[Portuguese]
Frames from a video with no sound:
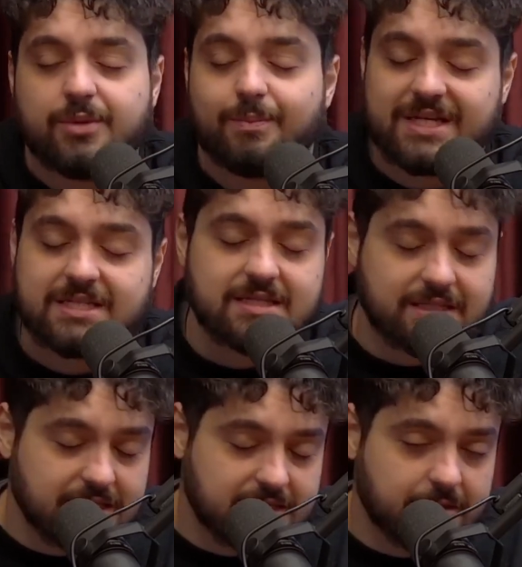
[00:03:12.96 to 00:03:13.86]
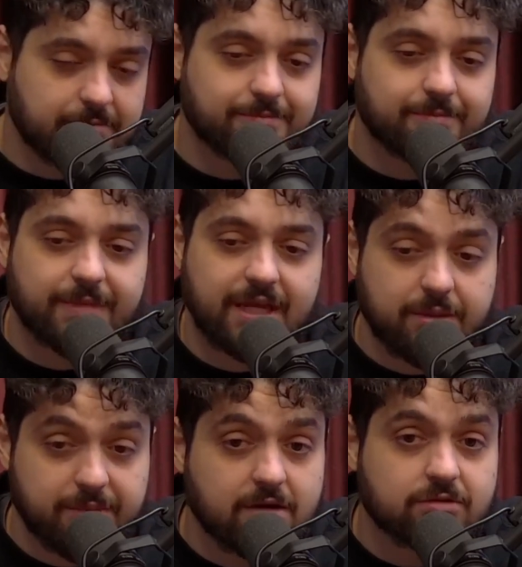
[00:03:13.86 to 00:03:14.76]
Mas existem
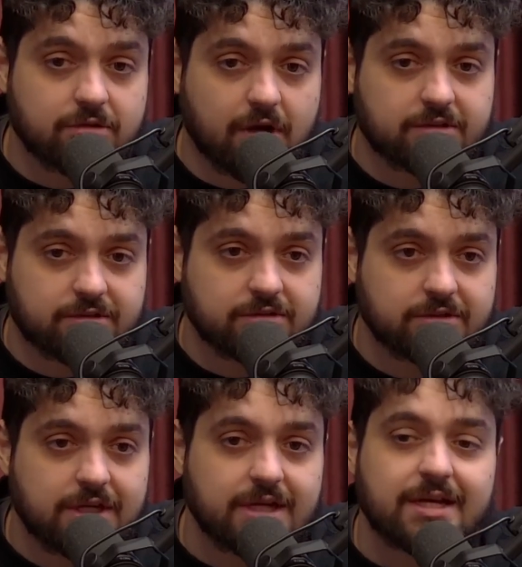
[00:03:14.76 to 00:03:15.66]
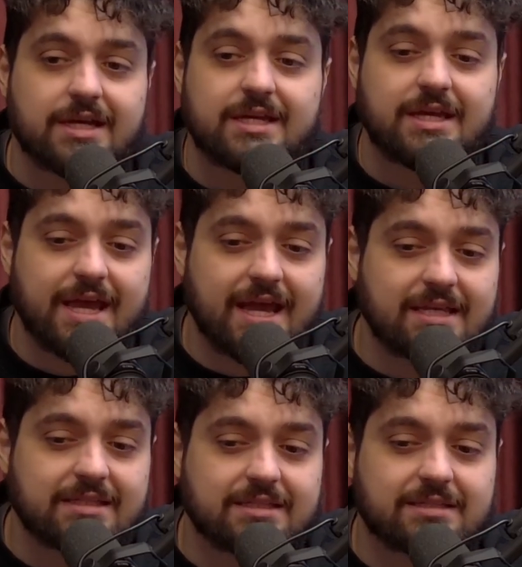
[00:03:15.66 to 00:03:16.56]
inimigos nossos e
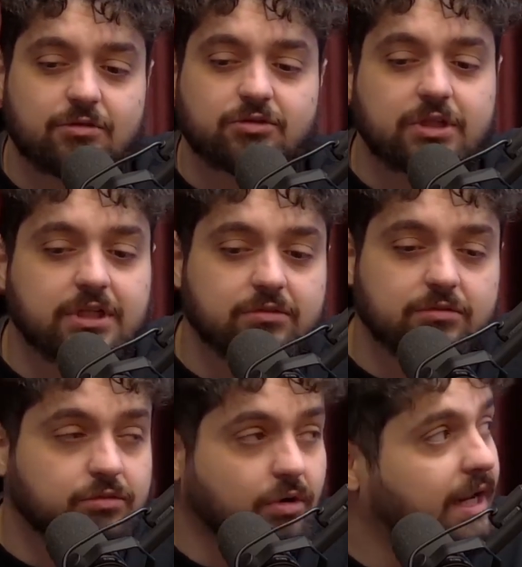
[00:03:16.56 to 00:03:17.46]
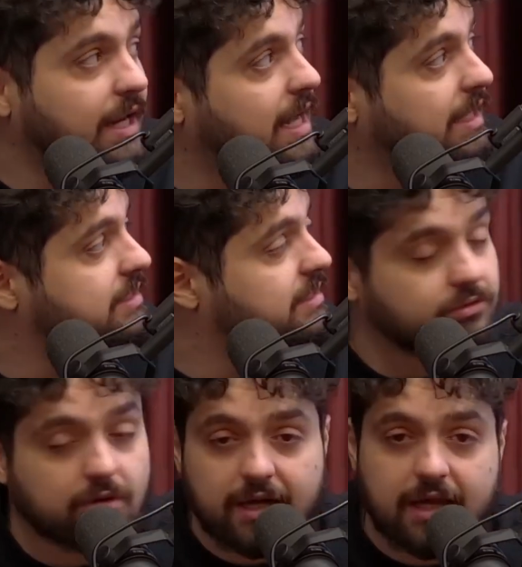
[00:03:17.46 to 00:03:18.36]
eles estão jogando toneladas e
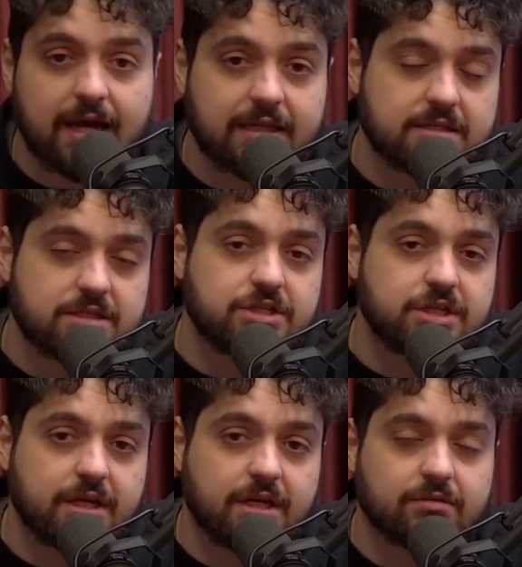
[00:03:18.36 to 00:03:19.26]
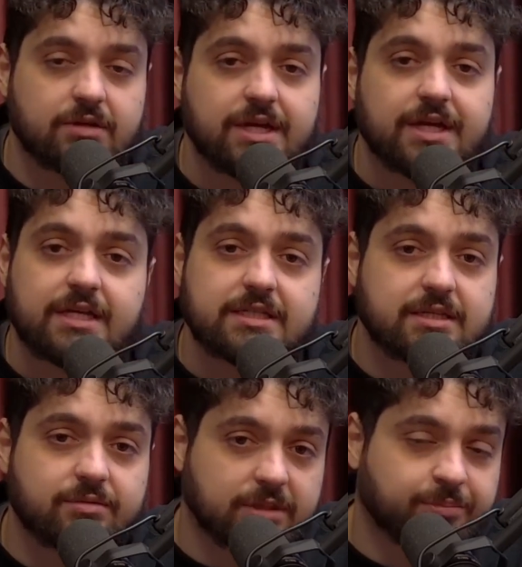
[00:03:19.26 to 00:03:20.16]
toneladas de dinheiro em
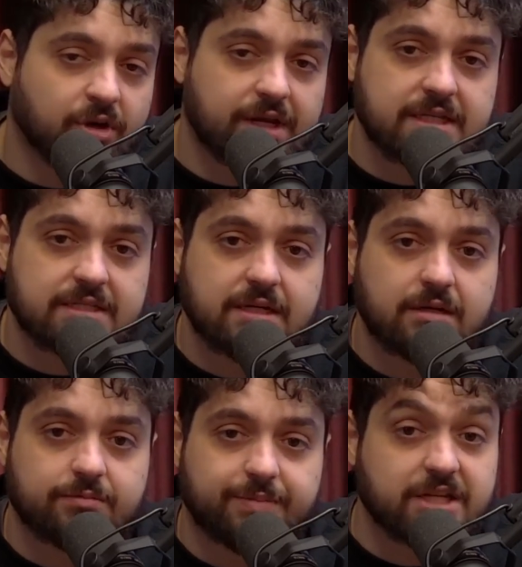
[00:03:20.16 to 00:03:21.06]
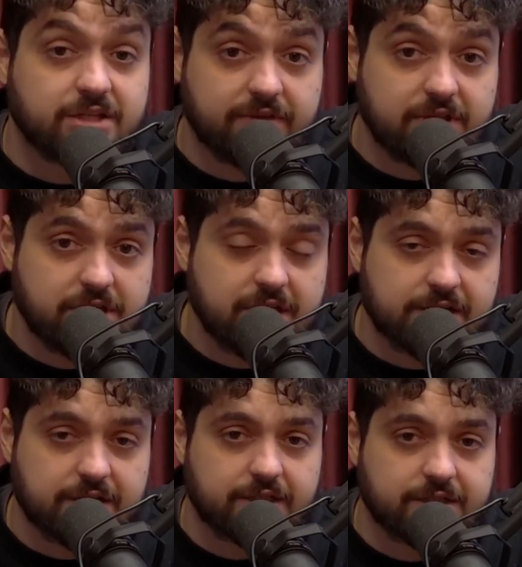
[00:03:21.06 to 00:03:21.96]
cima da polarização, para dividir a
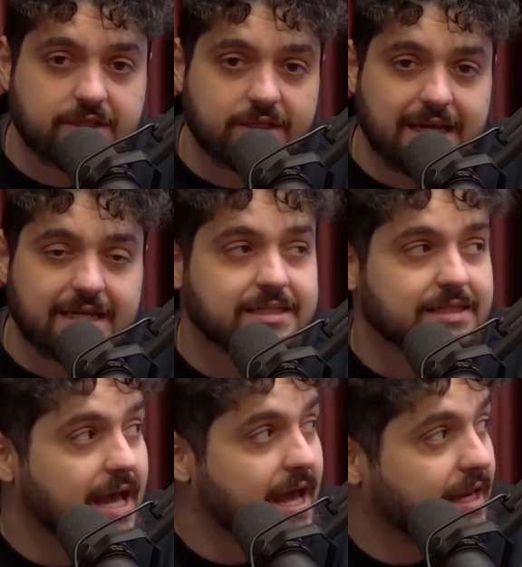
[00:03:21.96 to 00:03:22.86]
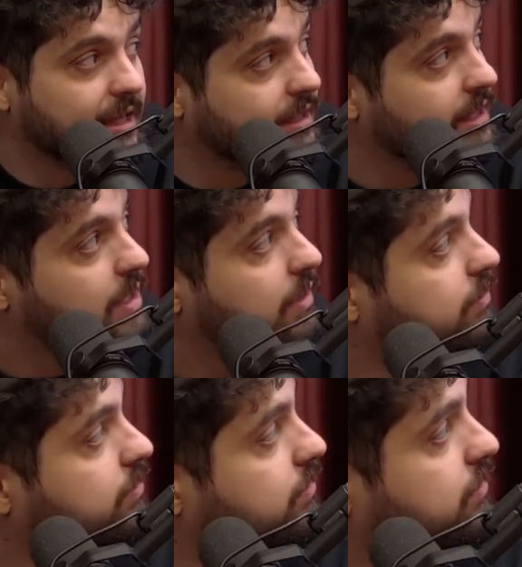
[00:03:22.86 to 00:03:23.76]
gente. Eles querem
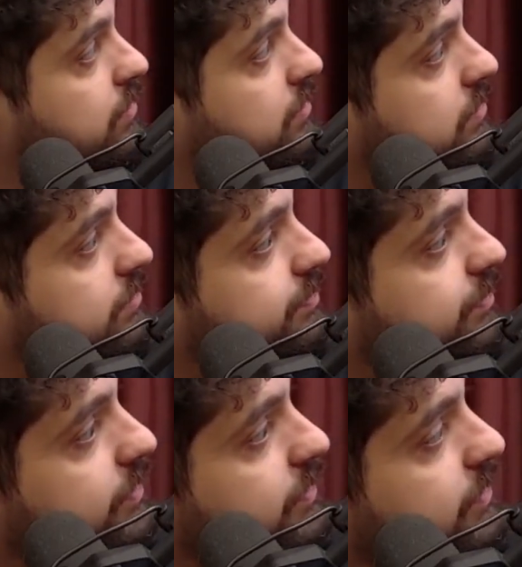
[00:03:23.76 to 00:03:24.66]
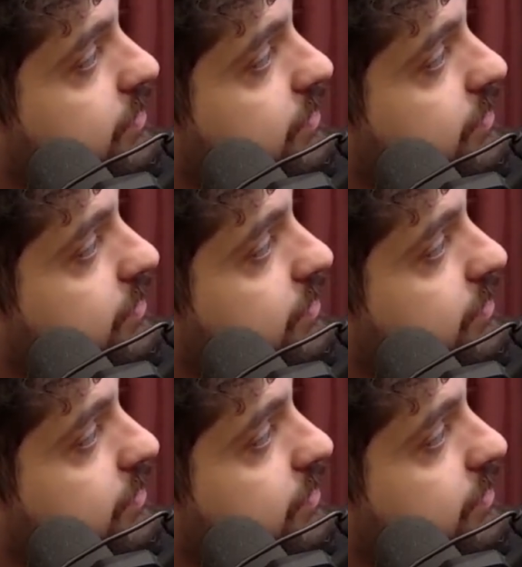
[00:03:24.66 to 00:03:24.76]
o. É que acho que você